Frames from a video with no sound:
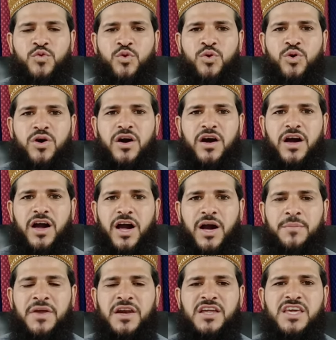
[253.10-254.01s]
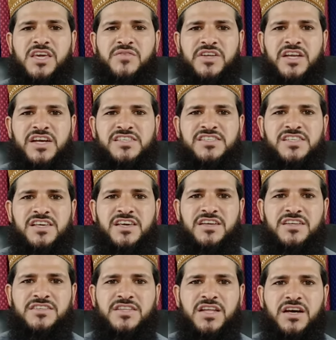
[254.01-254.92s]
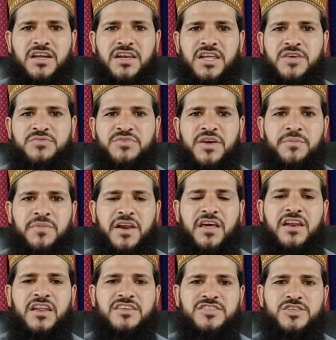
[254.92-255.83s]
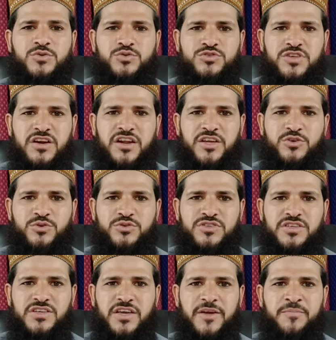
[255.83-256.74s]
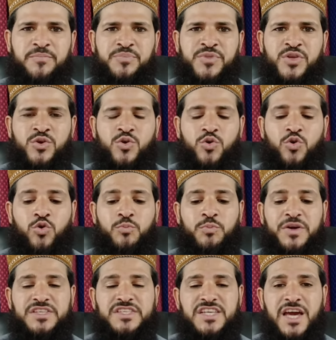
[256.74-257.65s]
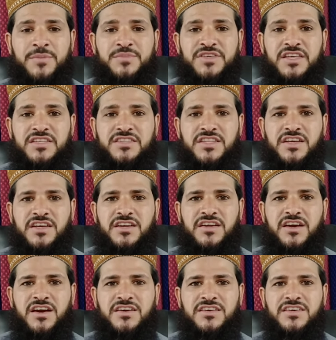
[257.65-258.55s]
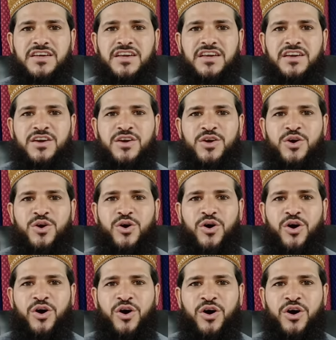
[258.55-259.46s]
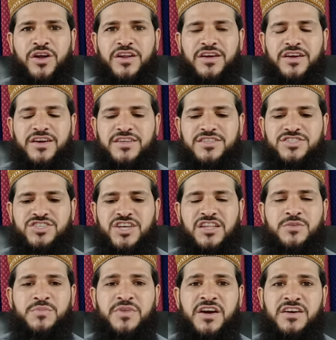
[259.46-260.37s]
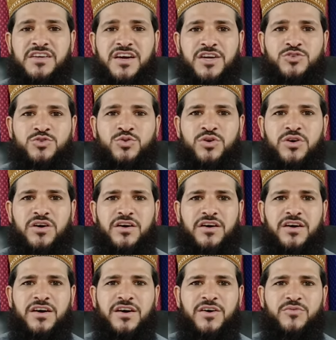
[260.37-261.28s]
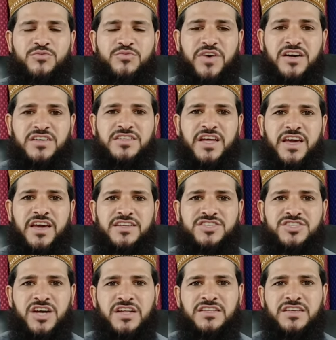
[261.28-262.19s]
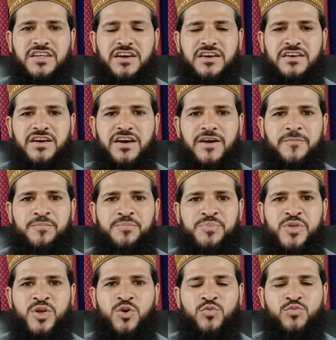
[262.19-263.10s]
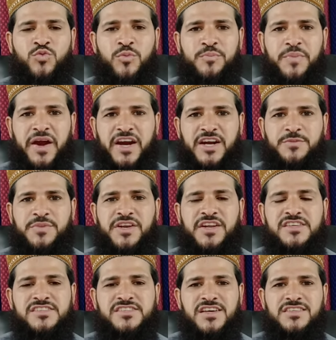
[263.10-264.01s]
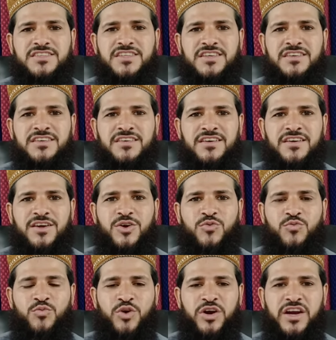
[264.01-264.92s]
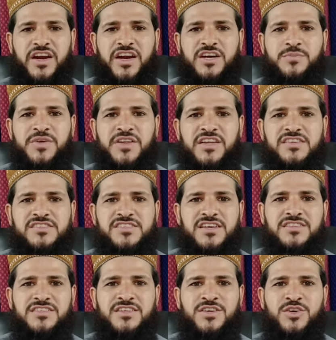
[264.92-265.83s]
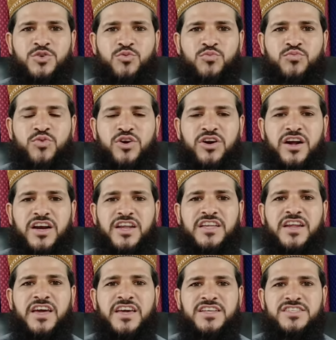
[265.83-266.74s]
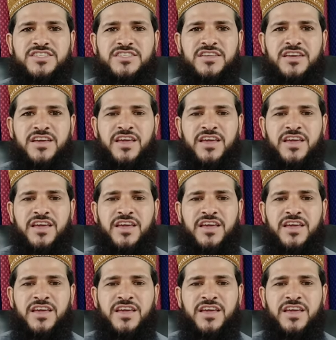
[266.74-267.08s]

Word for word: वो हमल की वजह से तकलीफ़ के मरहले से गुज़र रही होती हैं ऊपर से अब ये तीन घंटे और चंद मिनट का जो वक्त है चांद ग्रहण का वो बैठ भी नहीं सकती वो लेट भी नहीं सकती वो खड़ी रहे